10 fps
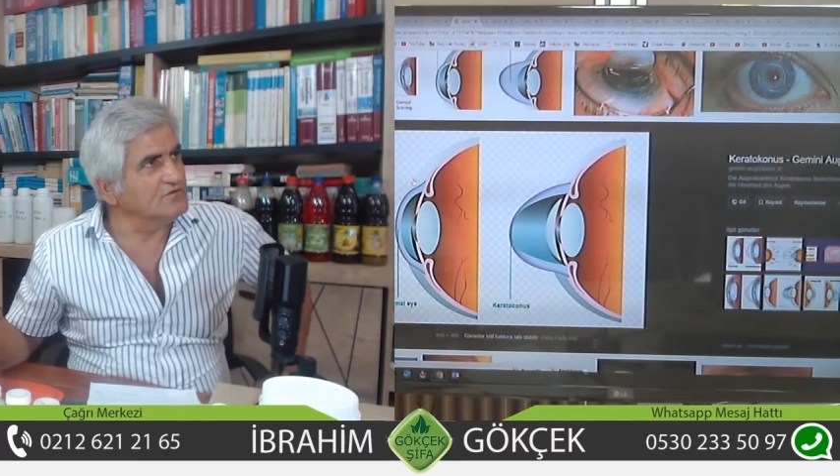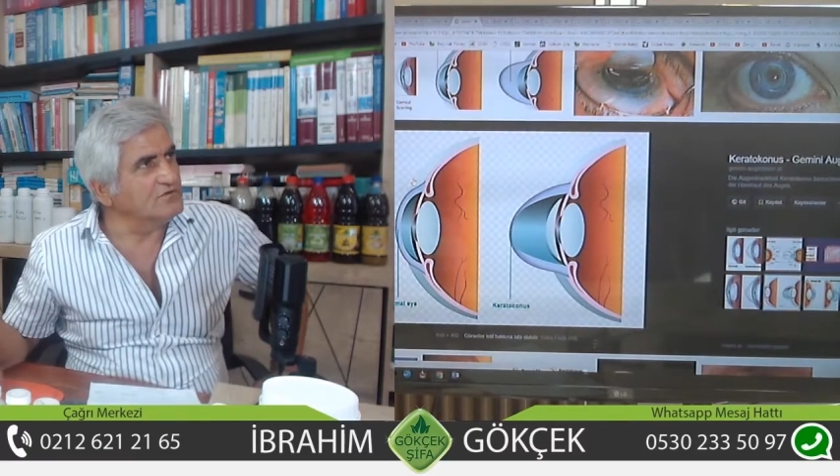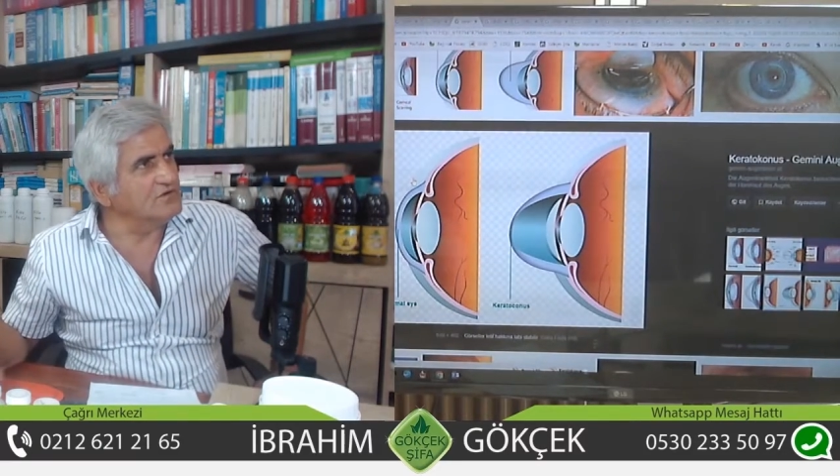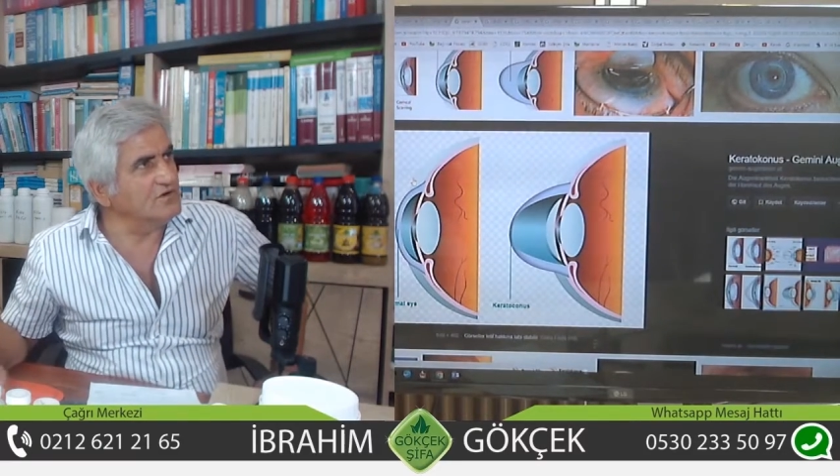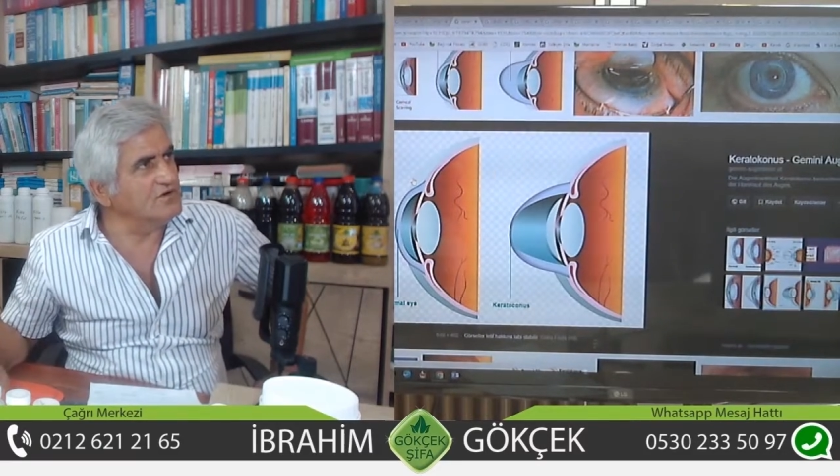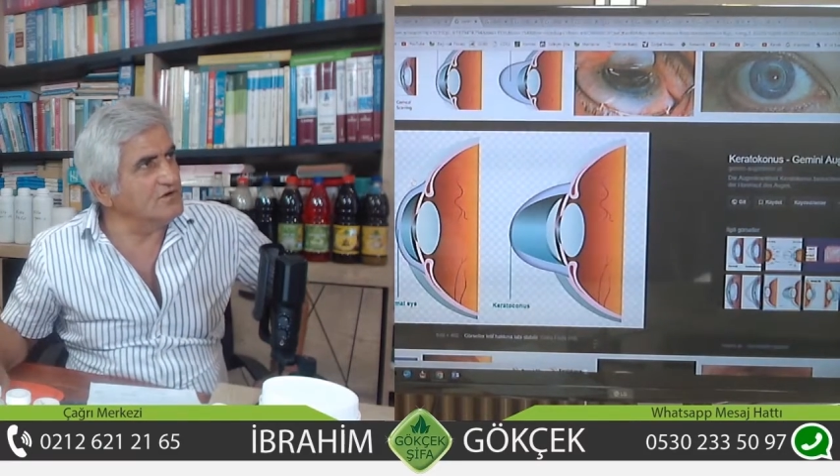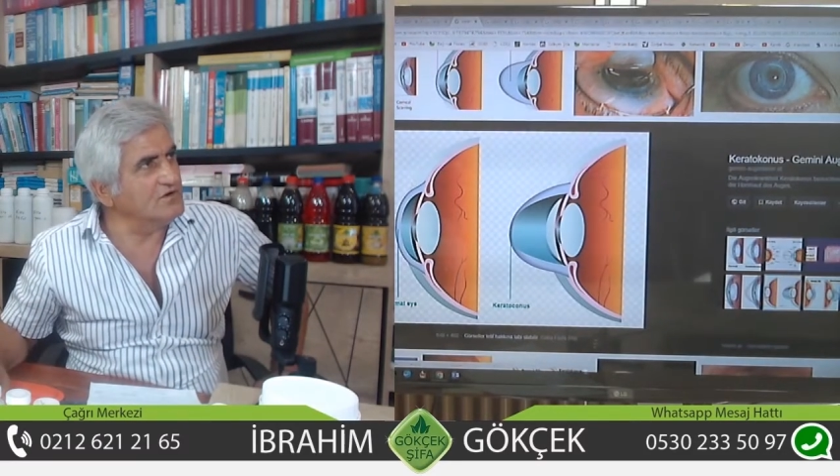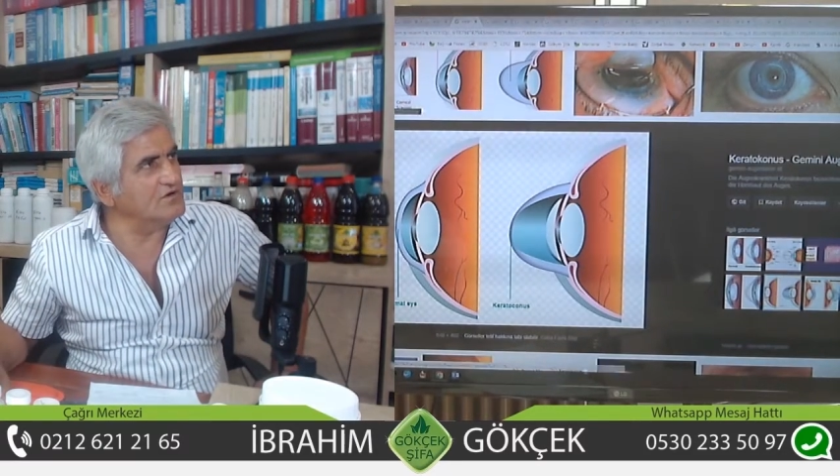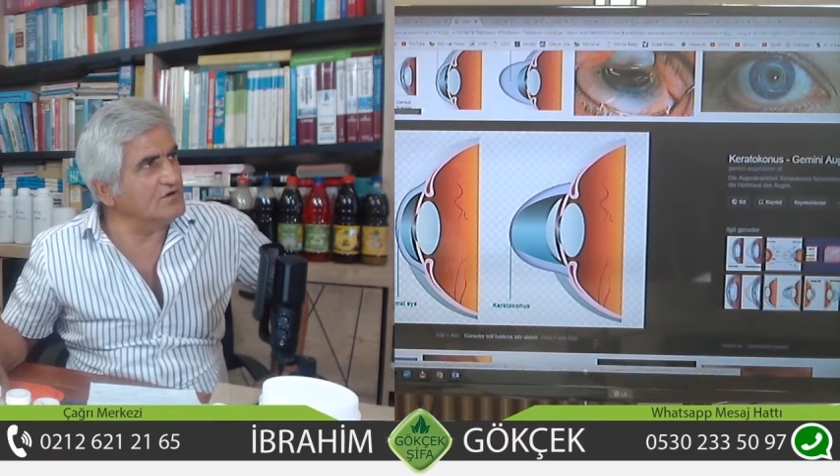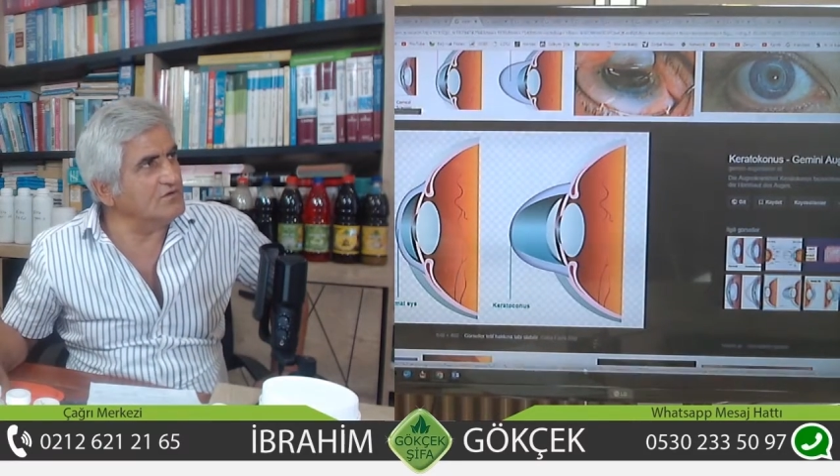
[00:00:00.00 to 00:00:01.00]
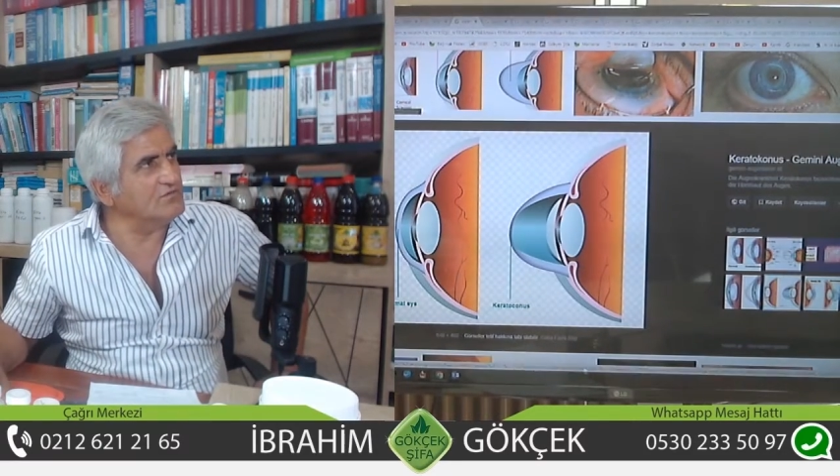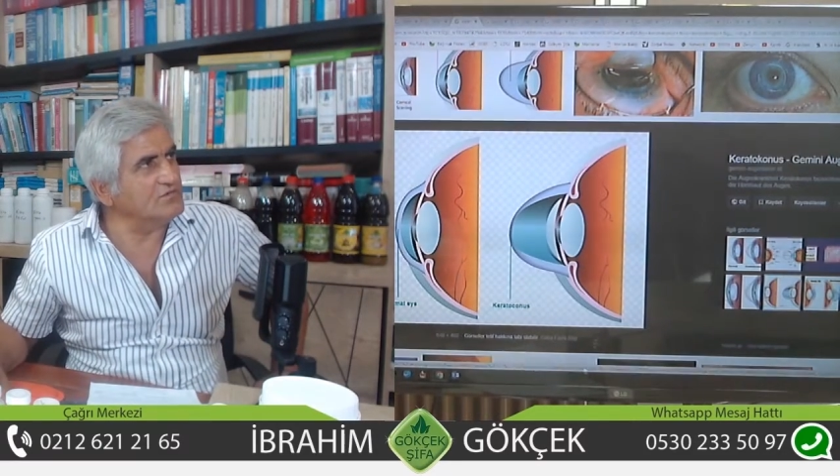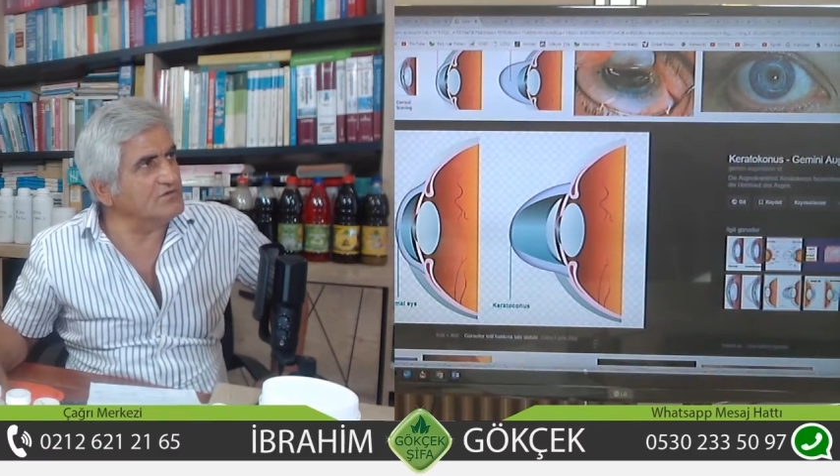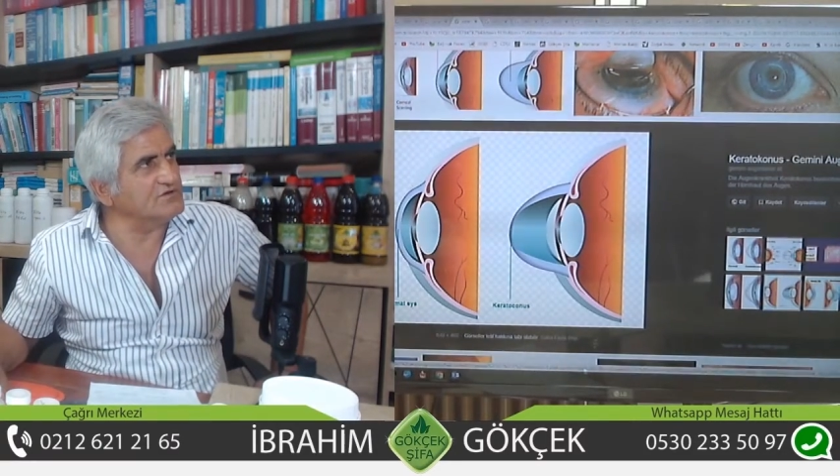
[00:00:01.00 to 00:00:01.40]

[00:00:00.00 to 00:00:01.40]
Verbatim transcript: La ilahe illallah Muhammed